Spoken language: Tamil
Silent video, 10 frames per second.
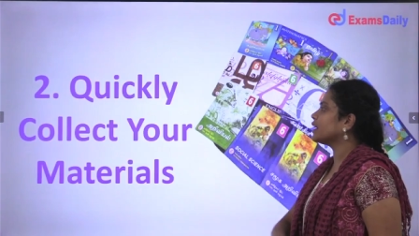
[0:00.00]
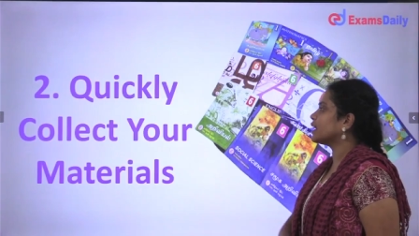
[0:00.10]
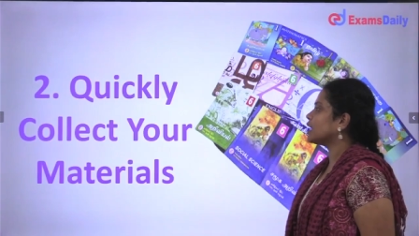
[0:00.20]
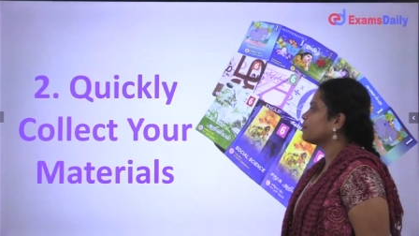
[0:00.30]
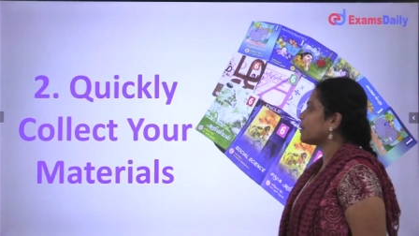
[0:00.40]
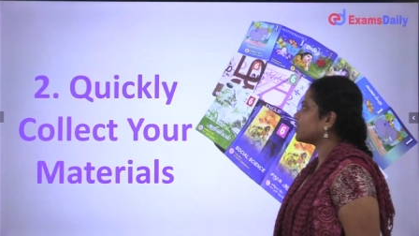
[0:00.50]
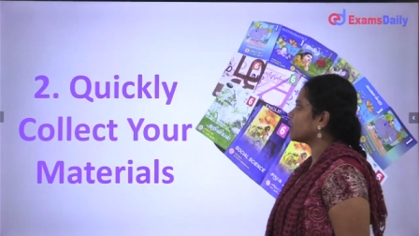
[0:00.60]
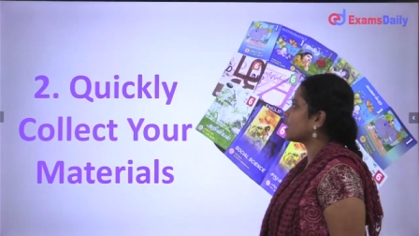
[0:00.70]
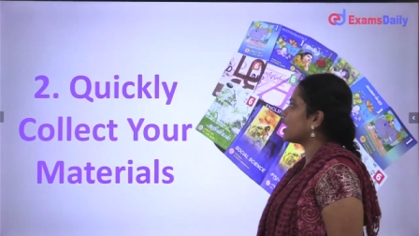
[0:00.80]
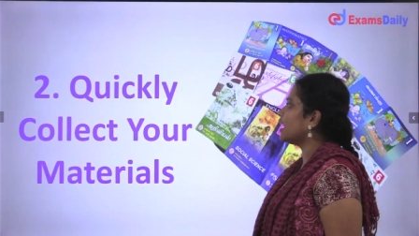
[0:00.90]
என்னன்னு
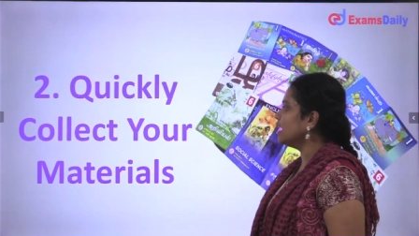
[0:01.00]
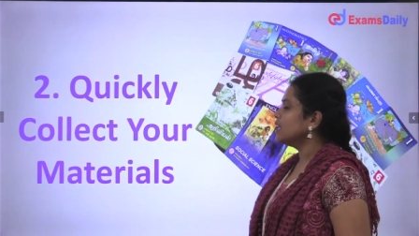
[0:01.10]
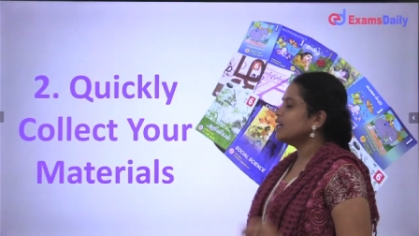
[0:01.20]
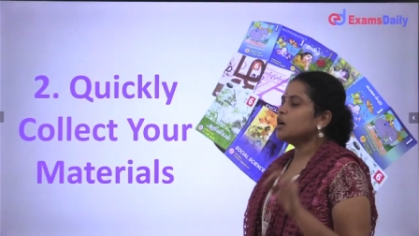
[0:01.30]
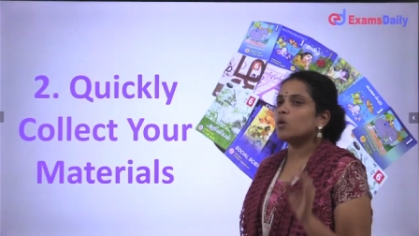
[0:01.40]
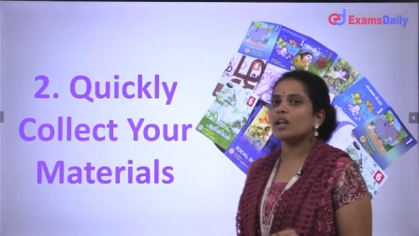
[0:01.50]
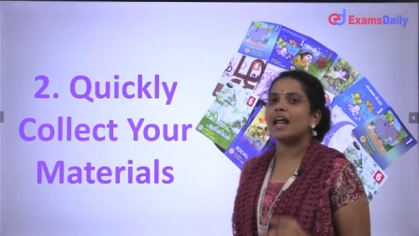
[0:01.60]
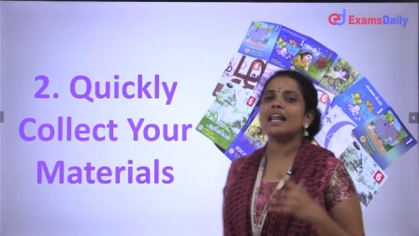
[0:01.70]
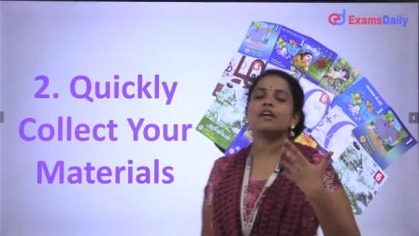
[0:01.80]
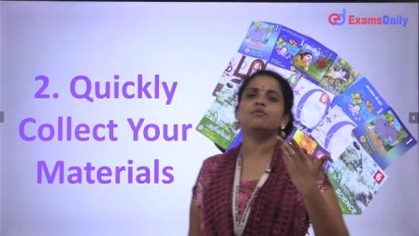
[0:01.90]
பார்த்தீங்கன்னா
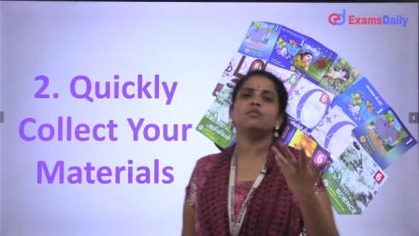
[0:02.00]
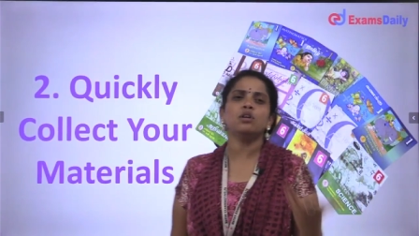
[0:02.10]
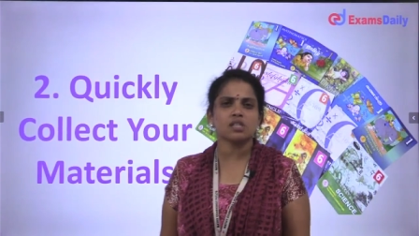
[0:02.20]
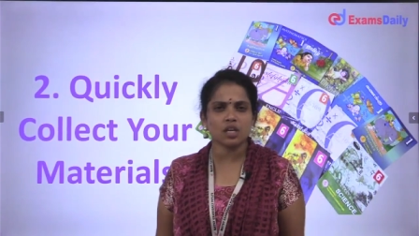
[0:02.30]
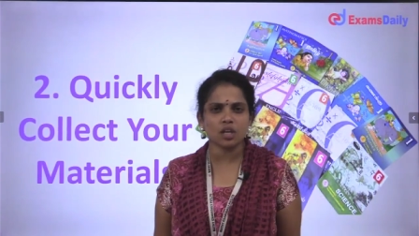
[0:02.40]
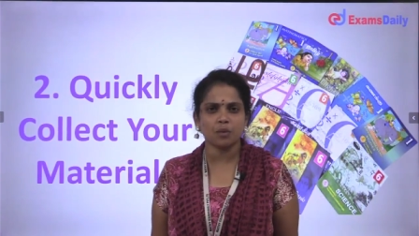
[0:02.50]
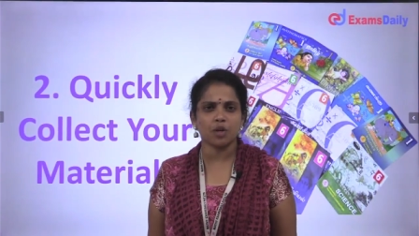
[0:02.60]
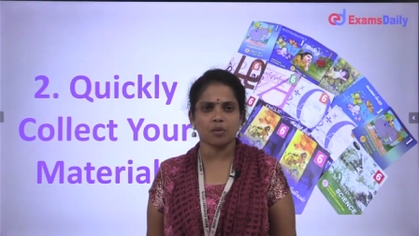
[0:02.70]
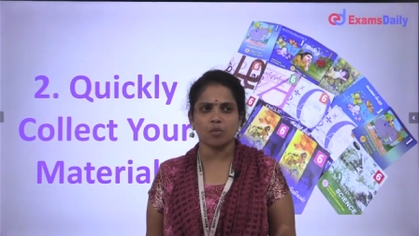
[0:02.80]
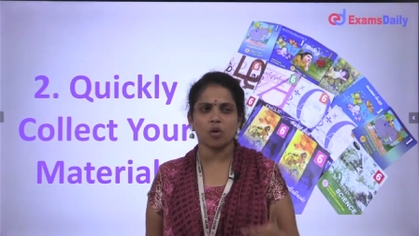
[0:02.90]
உங்களால் எவ்வளோ சீக்கிரம்
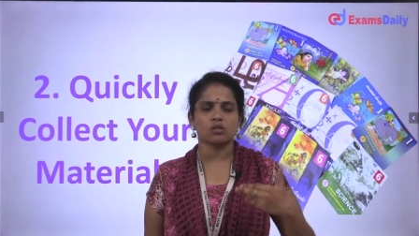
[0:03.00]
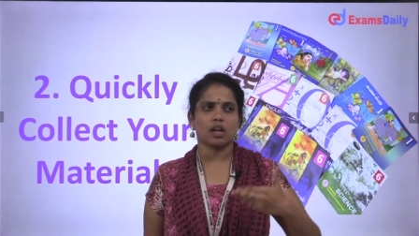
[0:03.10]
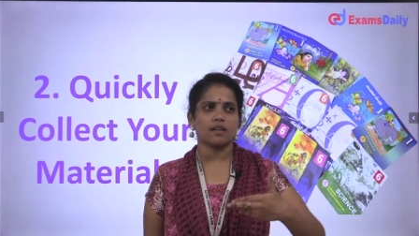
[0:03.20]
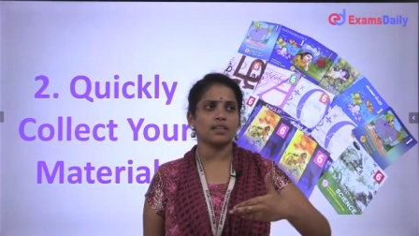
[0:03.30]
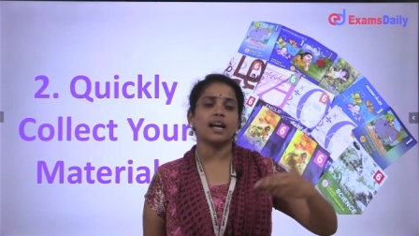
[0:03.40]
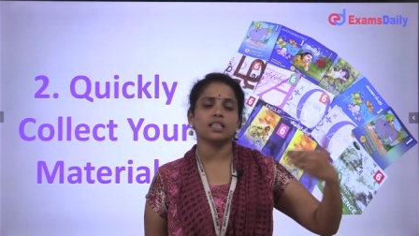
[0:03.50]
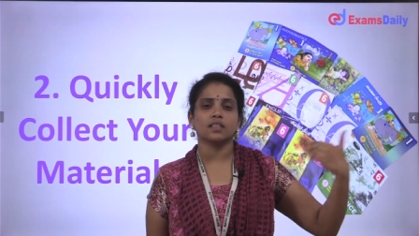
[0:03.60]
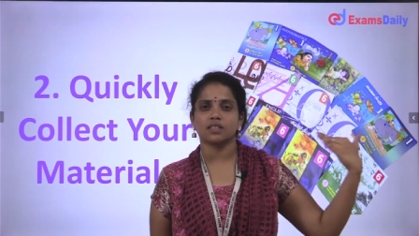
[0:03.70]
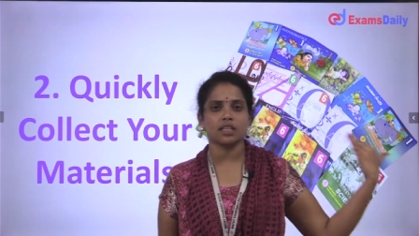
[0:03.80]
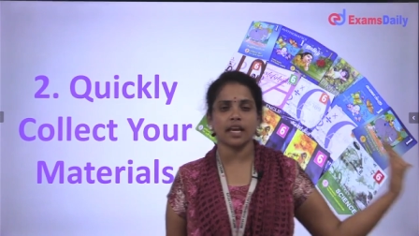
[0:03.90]
முடியுமோ ஸோ நான் வந்து அடுத்த
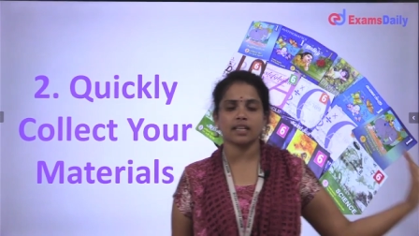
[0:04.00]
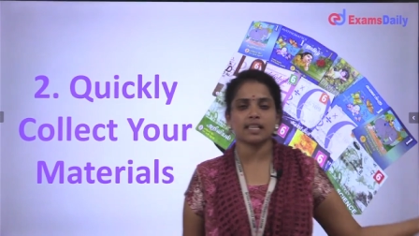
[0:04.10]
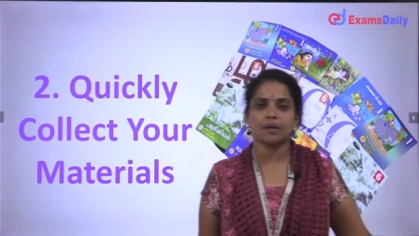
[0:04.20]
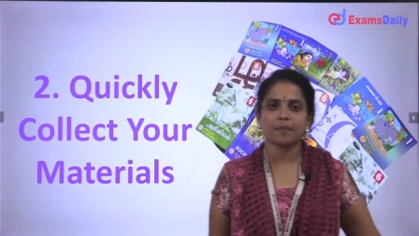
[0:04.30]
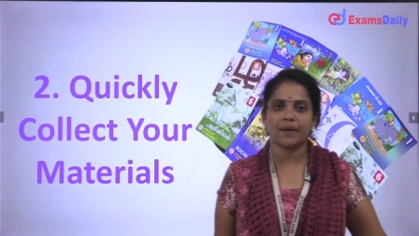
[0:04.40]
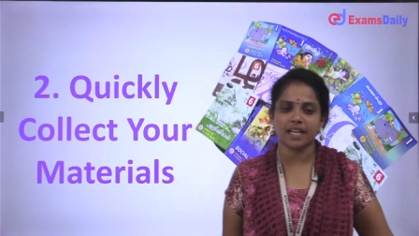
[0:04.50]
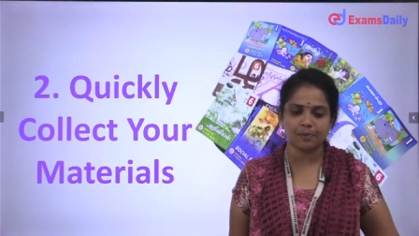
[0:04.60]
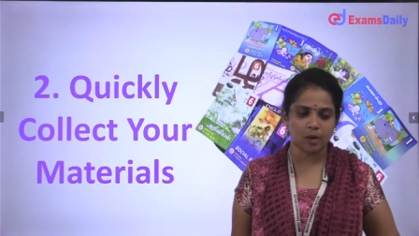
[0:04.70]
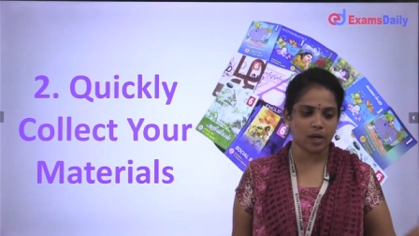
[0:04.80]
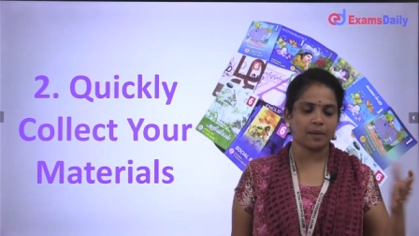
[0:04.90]
வருஷம் தான் எக்ஸாமுக்கு படிக்க
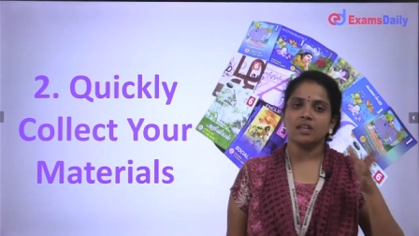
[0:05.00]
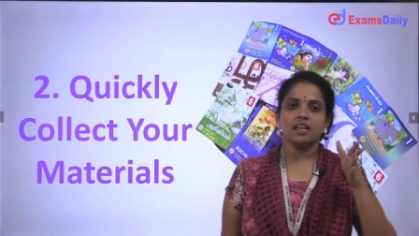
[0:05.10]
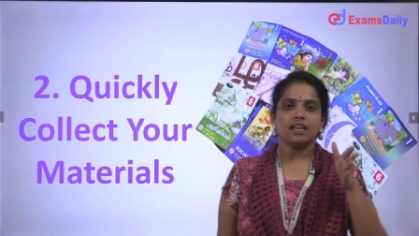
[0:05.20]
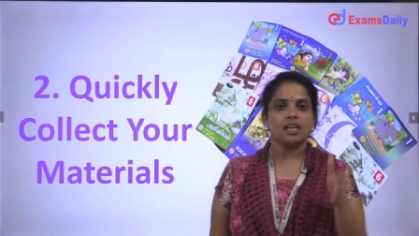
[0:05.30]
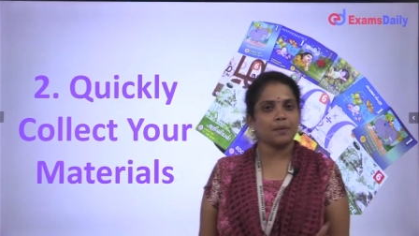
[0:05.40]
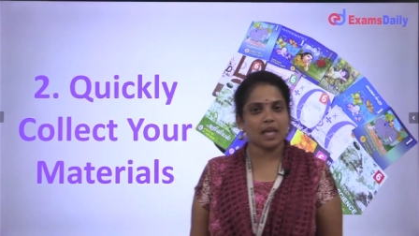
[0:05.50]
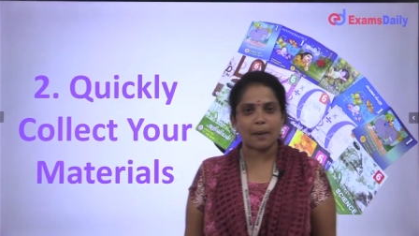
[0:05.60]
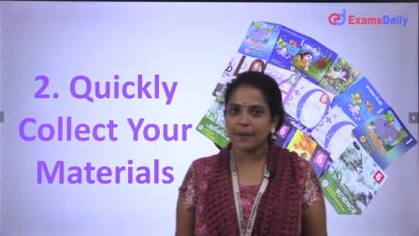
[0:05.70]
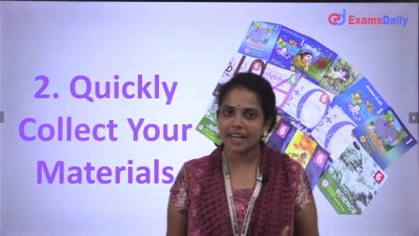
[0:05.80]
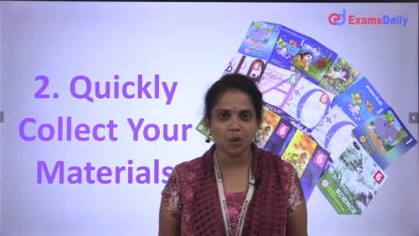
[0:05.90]
போகிறேன் இப்போ
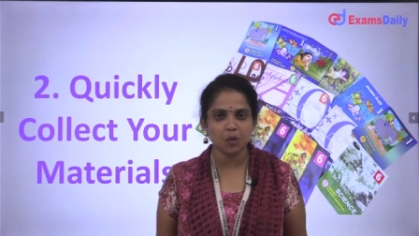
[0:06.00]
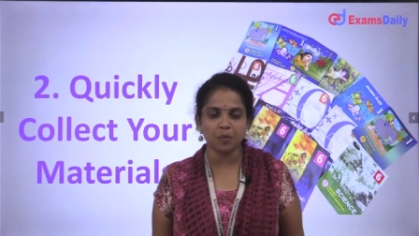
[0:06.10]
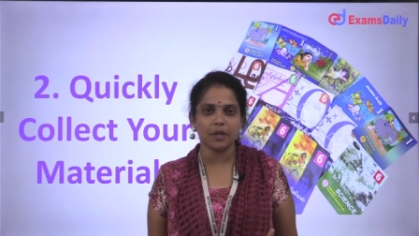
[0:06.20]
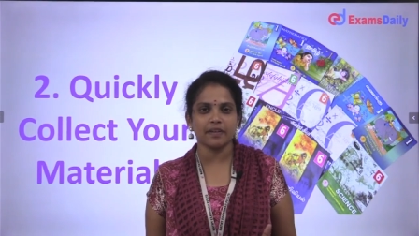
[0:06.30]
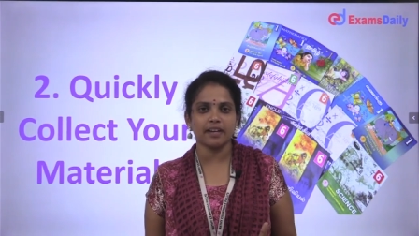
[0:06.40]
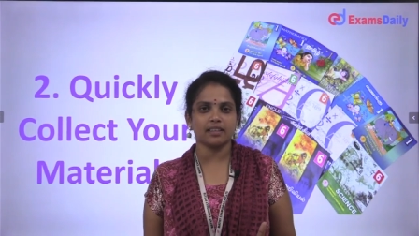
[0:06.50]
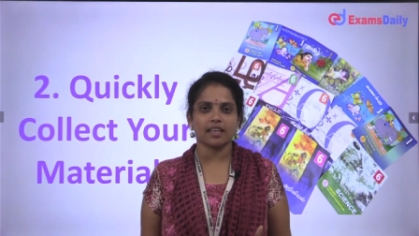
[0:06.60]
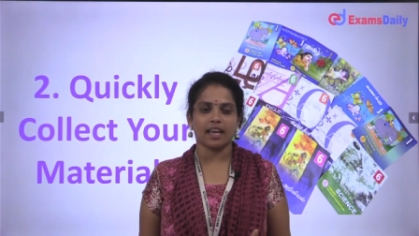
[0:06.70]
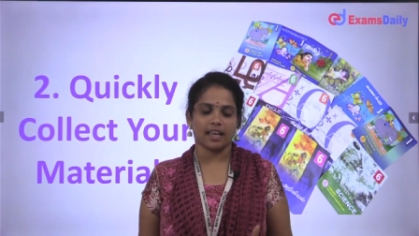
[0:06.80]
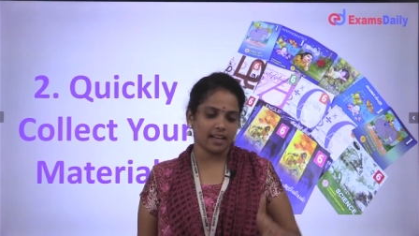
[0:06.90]
தான் படிக்கணும்
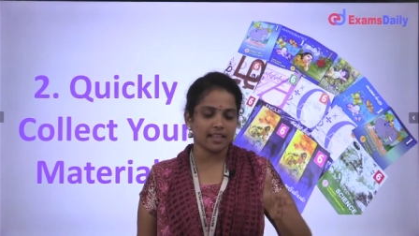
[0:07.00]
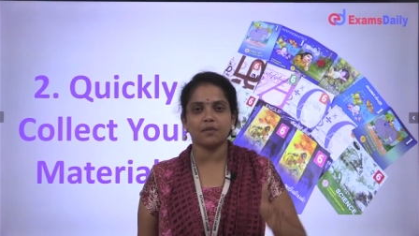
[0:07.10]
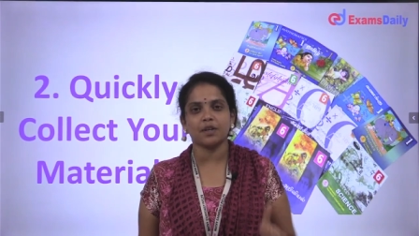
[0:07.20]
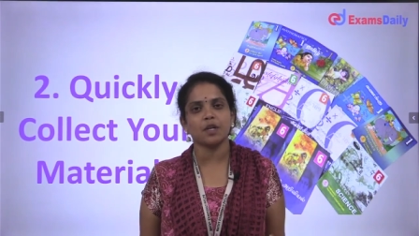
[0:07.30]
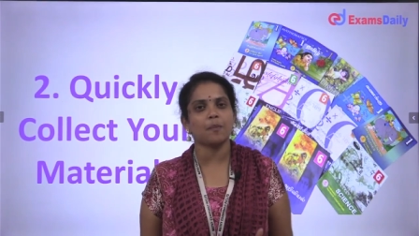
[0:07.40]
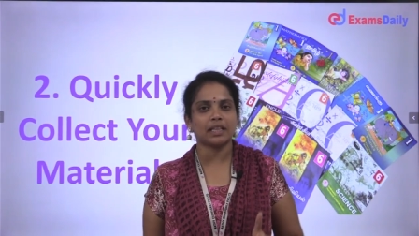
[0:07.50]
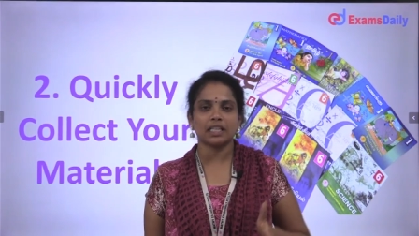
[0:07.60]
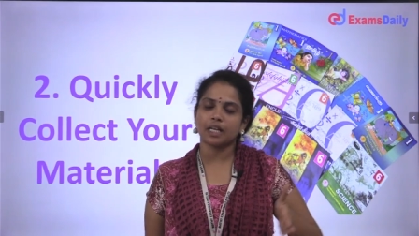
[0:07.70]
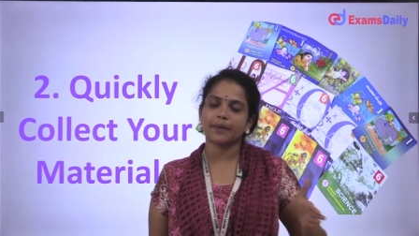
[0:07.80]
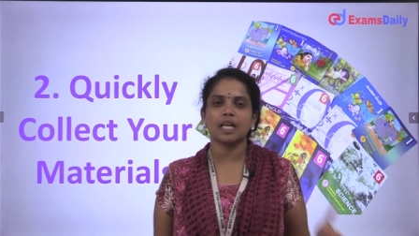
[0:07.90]
முடிவெடுத்திருக்கேன் இல்லை இந்த வீடியோ
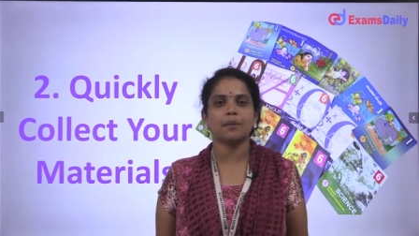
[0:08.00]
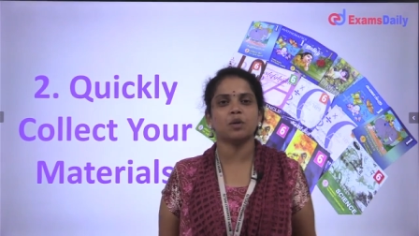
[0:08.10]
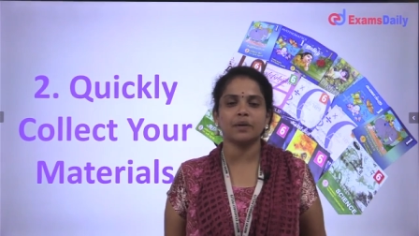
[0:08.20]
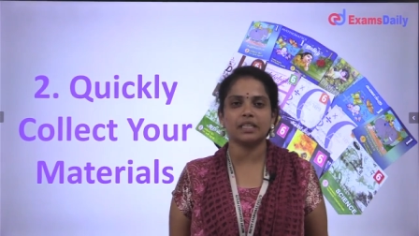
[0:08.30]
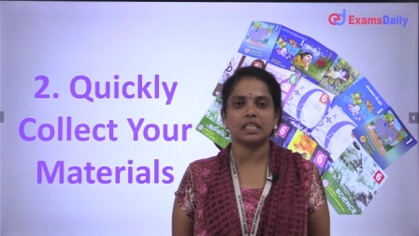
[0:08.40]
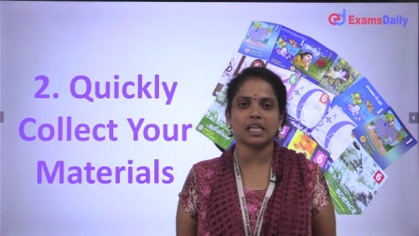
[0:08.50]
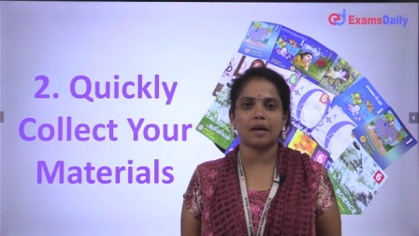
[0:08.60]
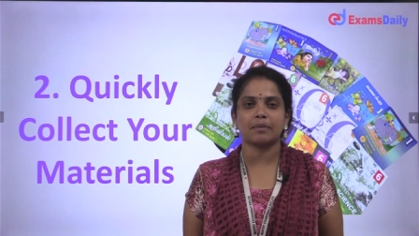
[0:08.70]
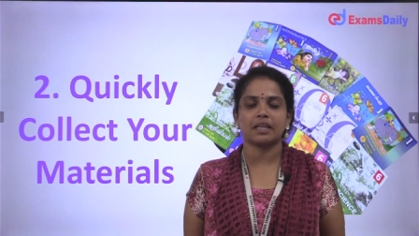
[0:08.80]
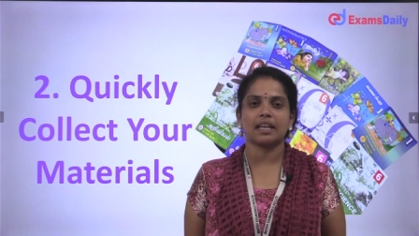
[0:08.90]
பார்த்ததுக்கப்புறம் தான்
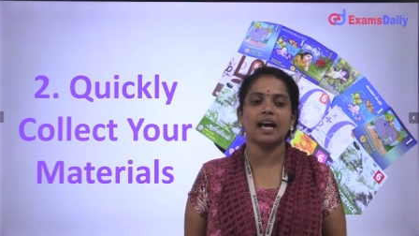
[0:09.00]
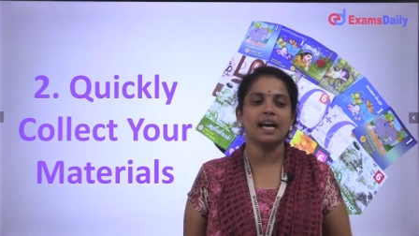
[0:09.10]
முடிவெடுத்திருக்கேன் அப்படின்னா